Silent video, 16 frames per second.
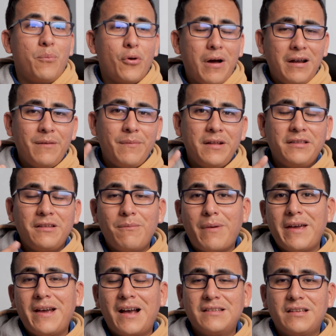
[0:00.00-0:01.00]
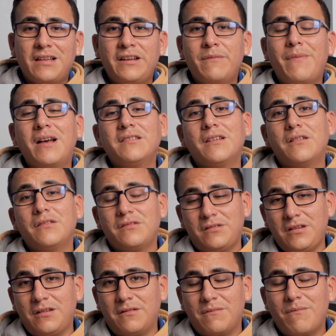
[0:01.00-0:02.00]
Probablemente vayan a salir más,
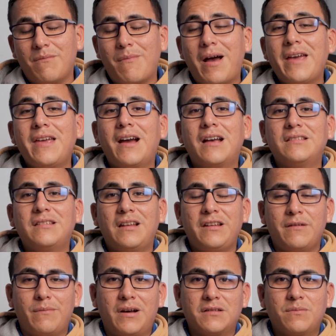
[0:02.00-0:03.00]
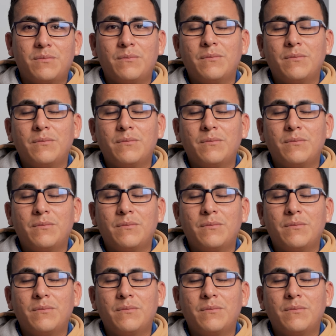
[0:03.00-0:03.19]
sí, vayan a salir más.